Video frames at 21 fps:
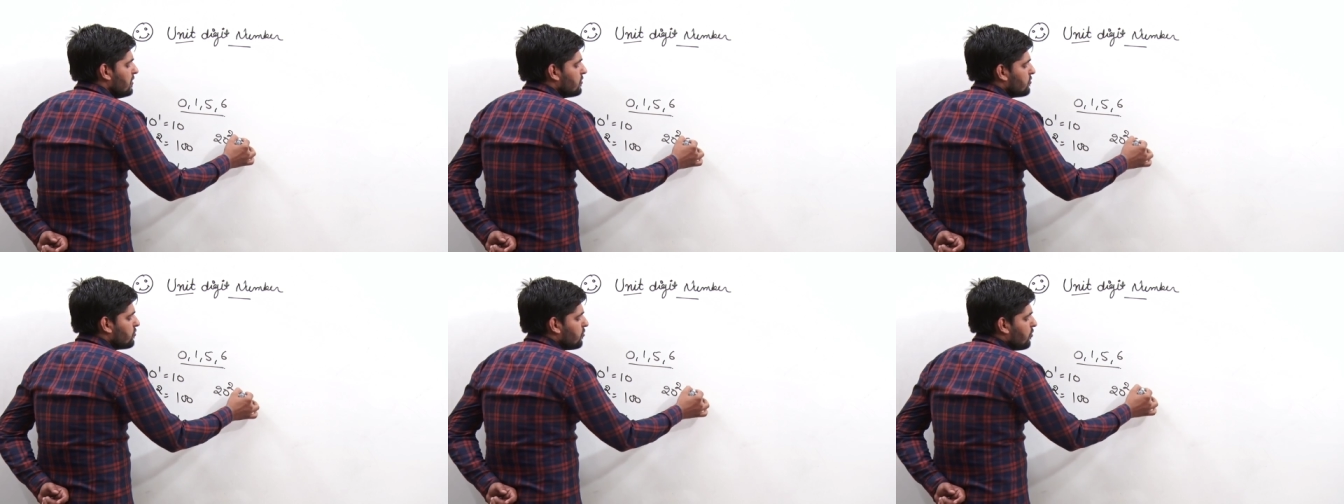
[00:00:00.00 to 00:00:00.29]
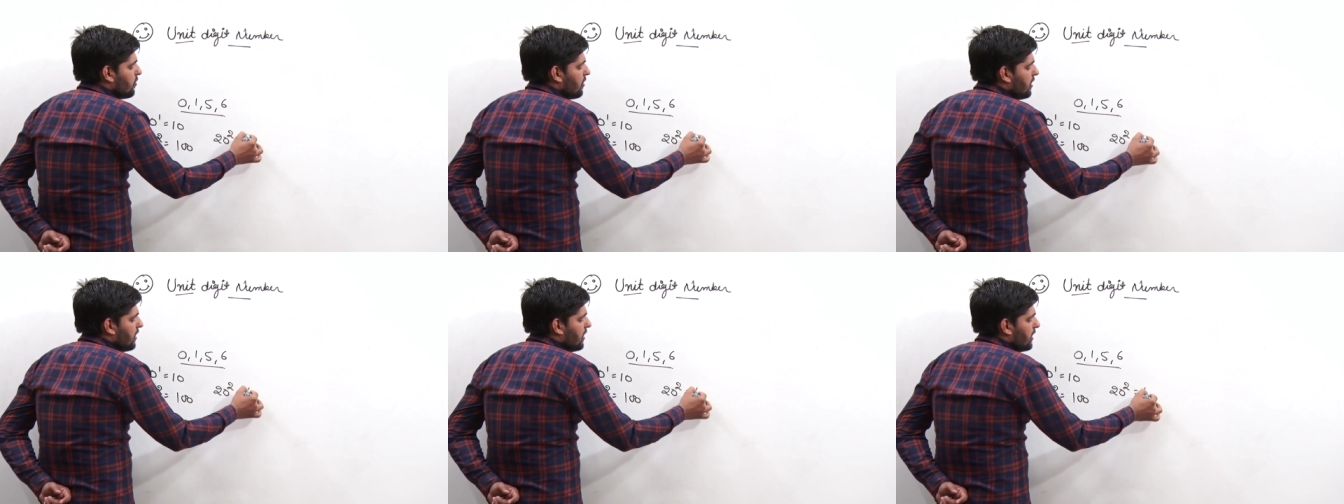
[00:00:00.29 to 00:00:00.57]
तो
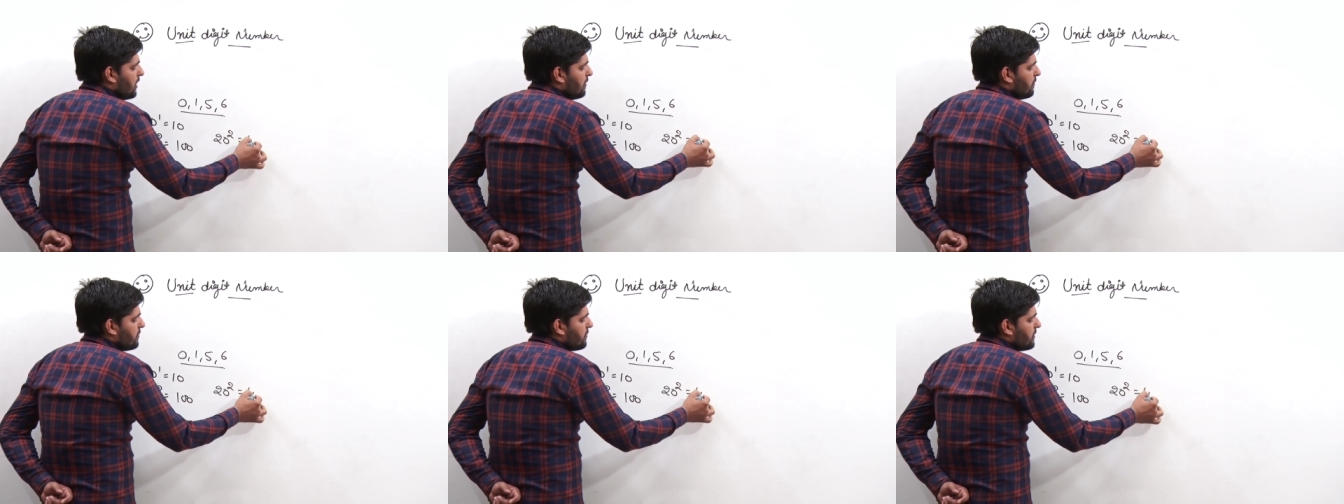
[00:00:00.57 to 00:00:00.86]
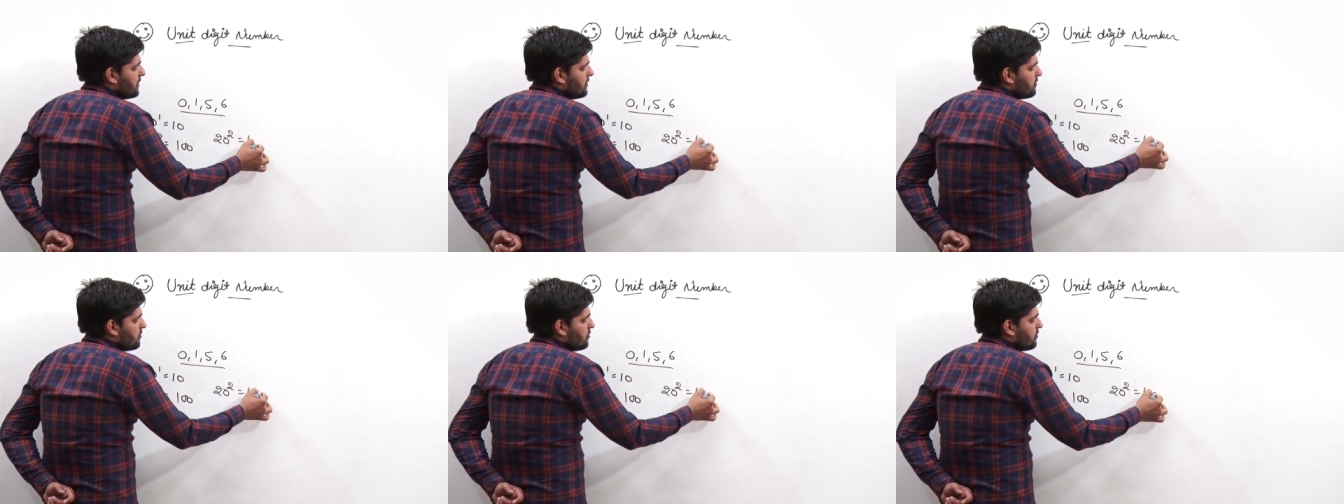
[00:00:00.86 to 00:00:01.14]
आप
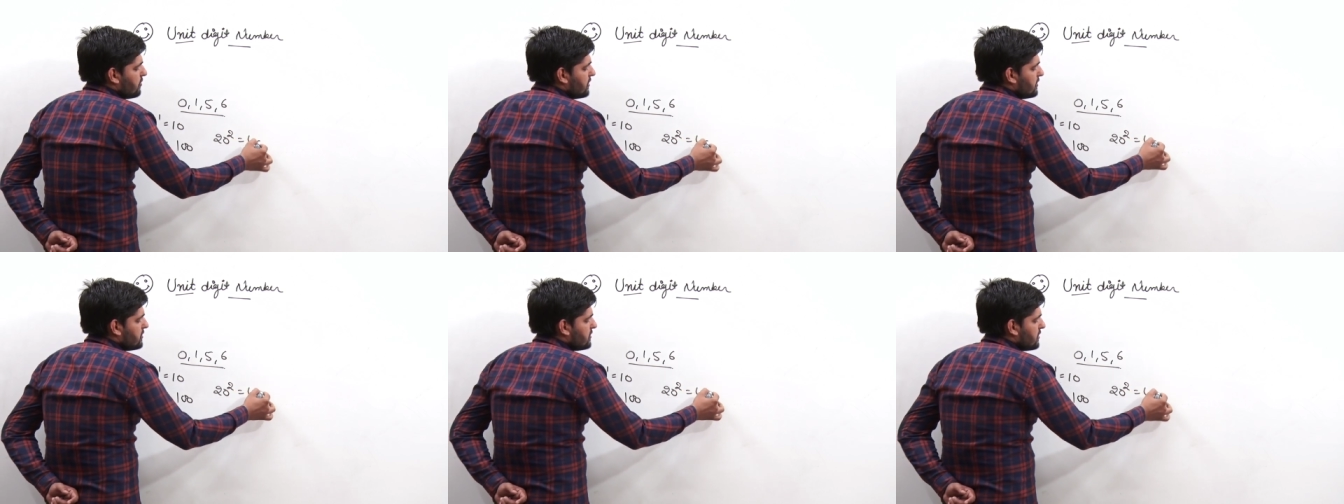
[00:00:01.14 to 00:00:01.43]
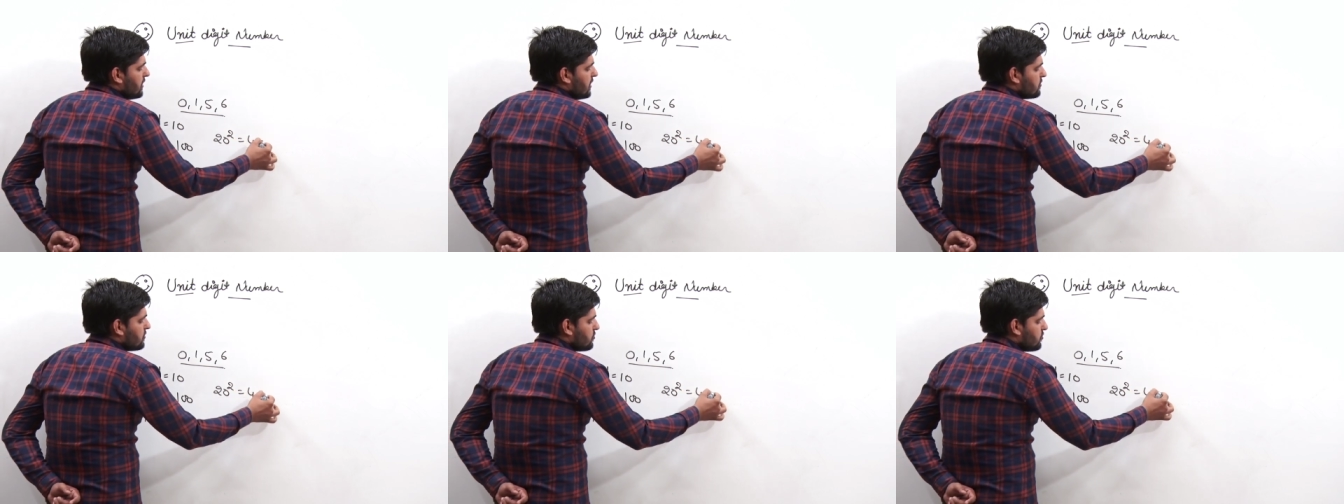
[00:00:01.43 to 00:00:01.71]
लिखोगे
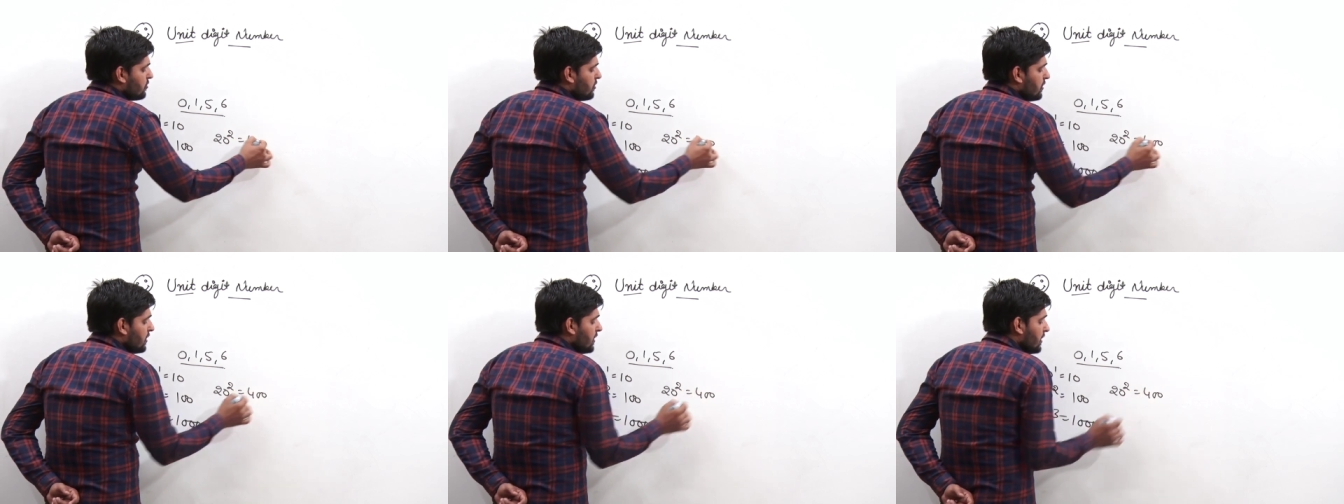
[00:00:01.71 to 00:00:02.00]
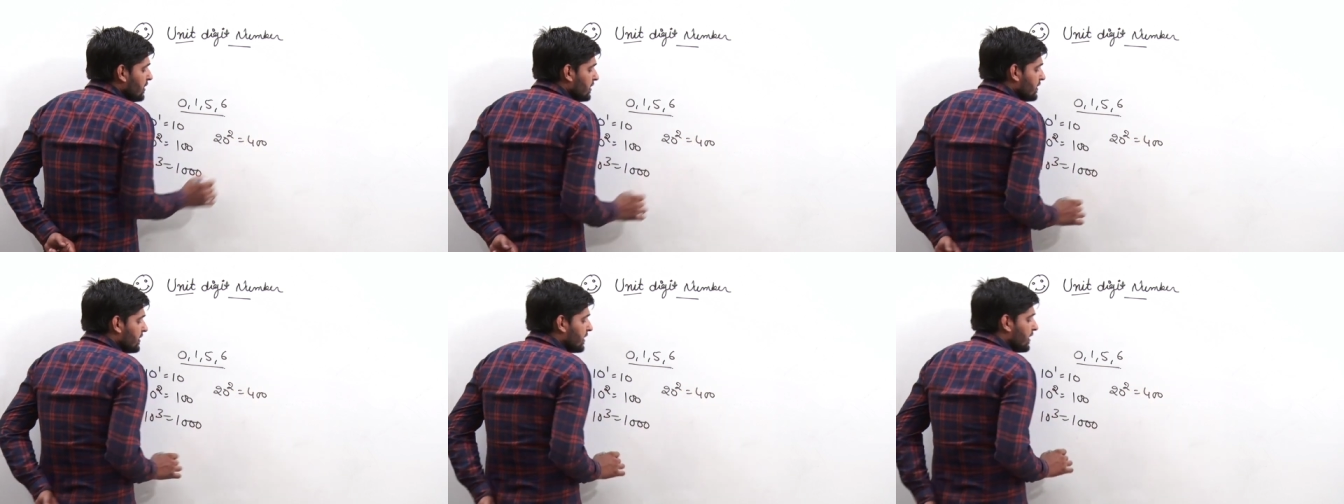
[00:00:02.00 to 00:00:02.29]
चार सौ
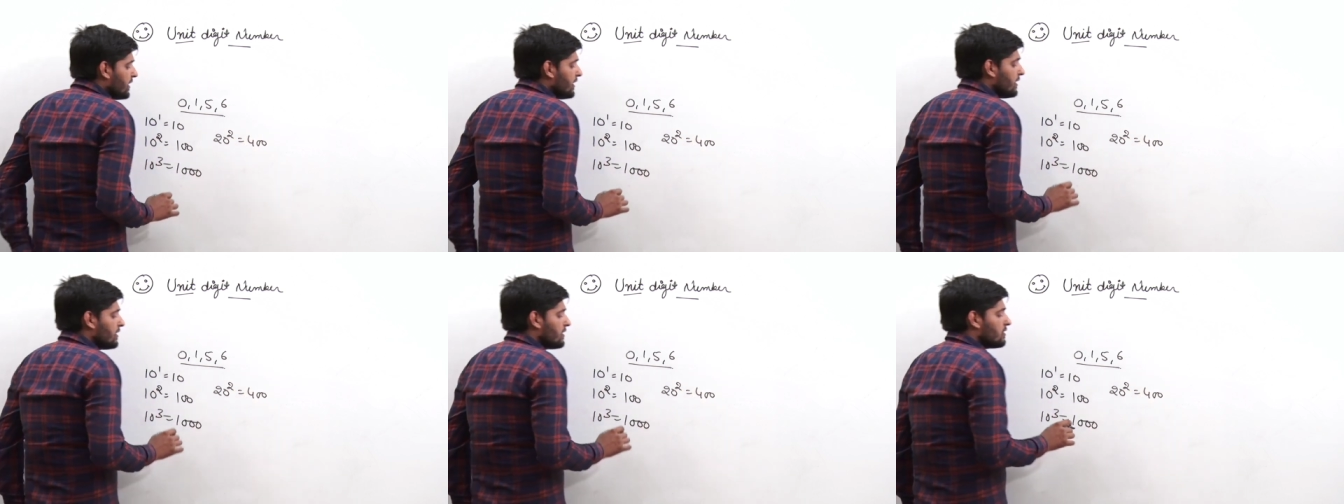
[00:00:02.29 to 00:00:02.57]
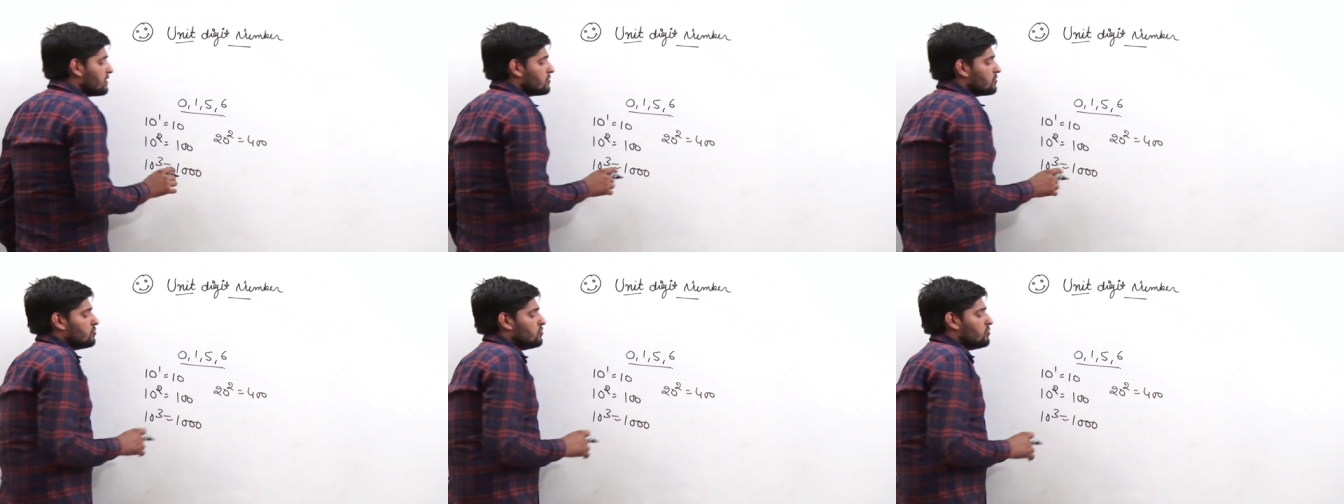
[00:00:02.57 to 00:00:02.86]
यानी
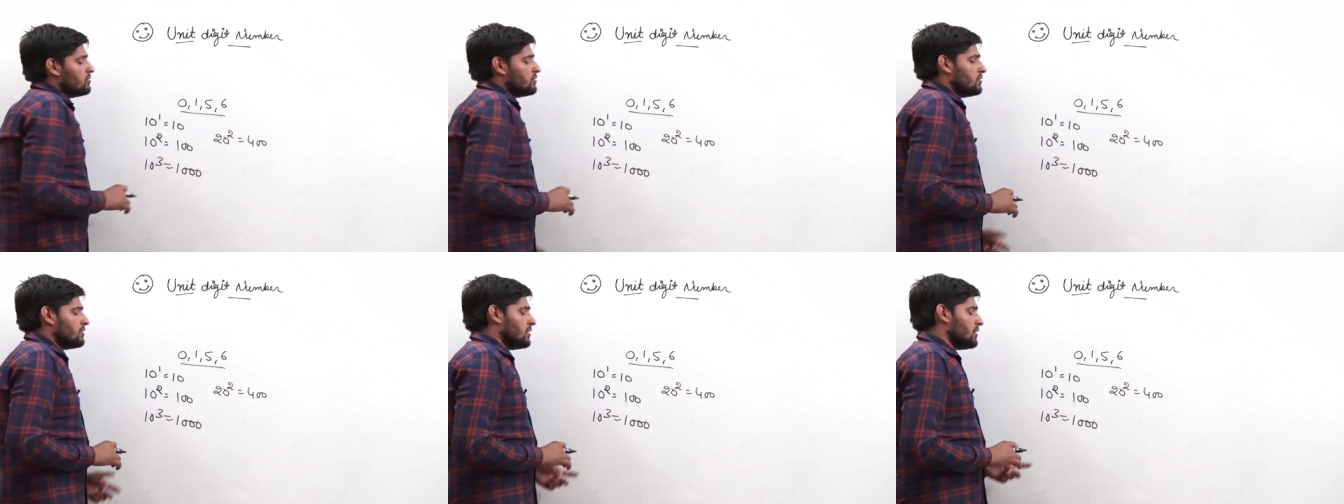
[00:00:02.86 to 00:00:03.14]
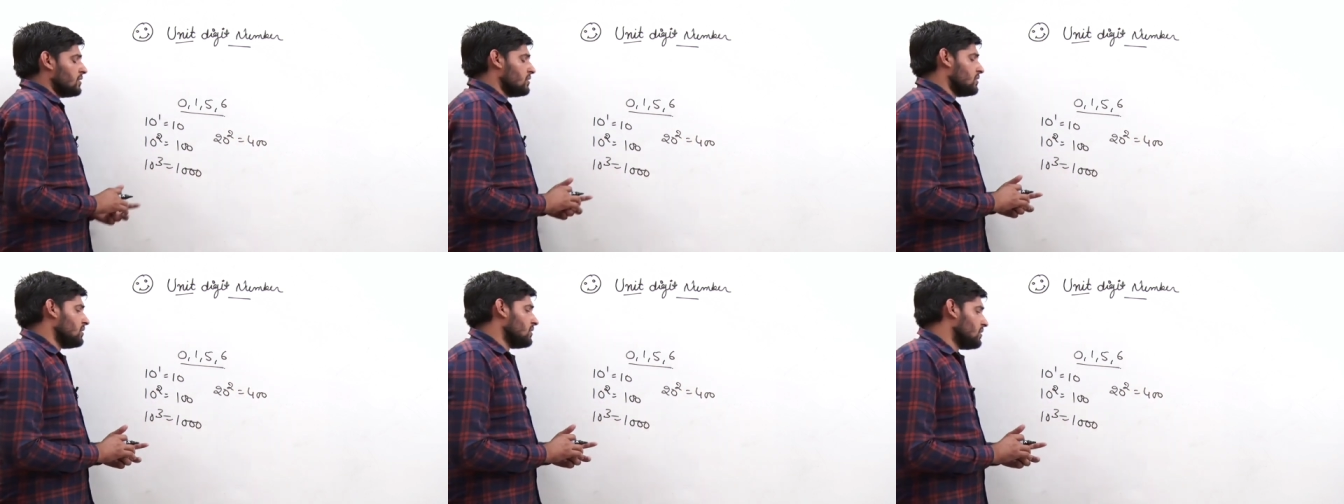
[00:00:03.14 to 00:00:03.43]
तो
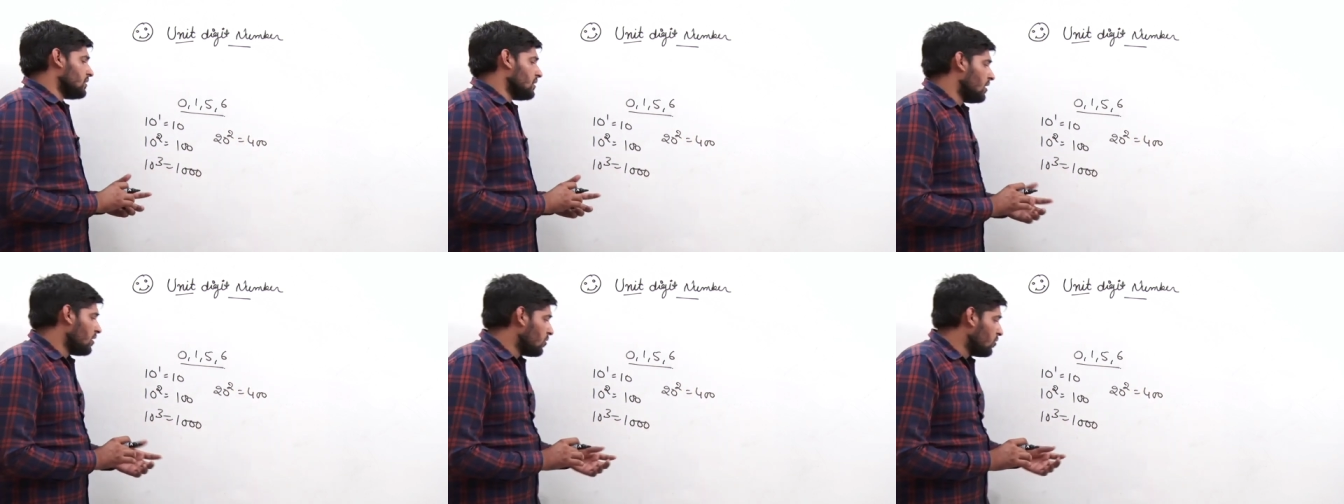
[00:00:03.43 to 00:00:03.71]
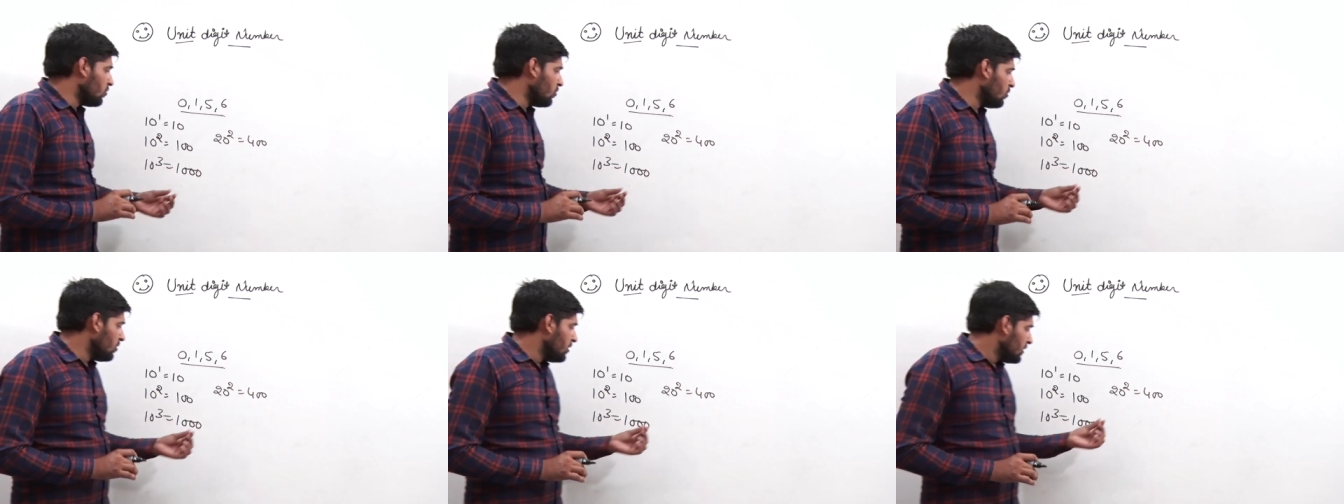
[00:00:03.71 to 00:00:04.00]
करते क्या हो